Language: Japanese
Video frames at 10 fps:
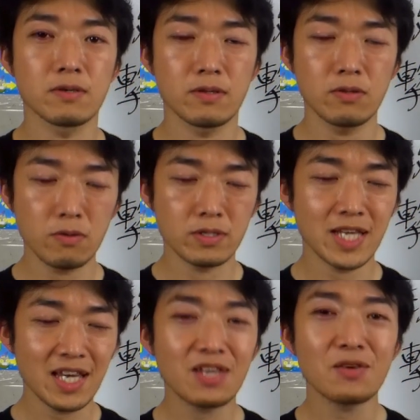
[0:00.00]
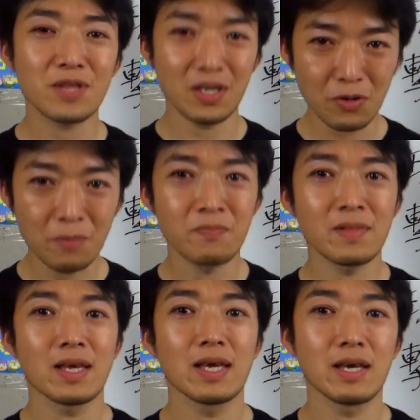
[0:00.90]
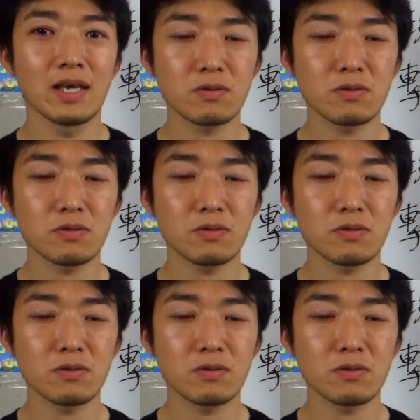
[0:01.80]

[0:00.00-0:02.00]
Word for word: の選挙での N